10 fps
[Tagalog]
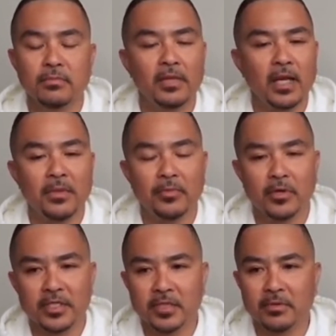marami
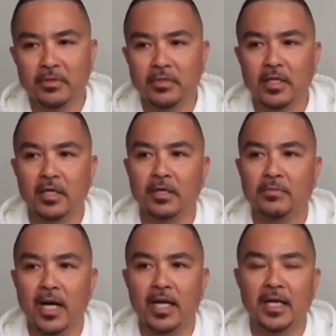po kasing uh,
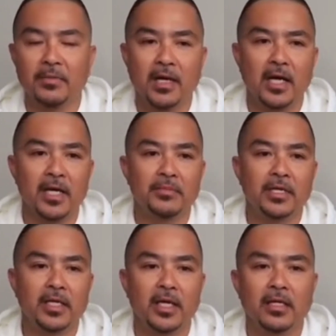bagay mga
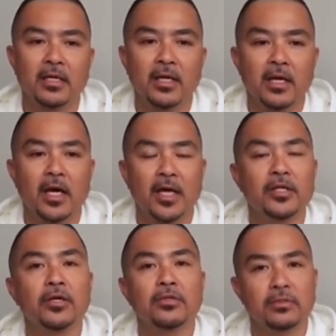kaibigan.
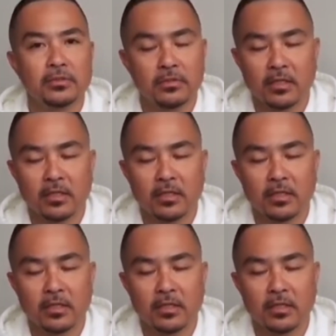I know,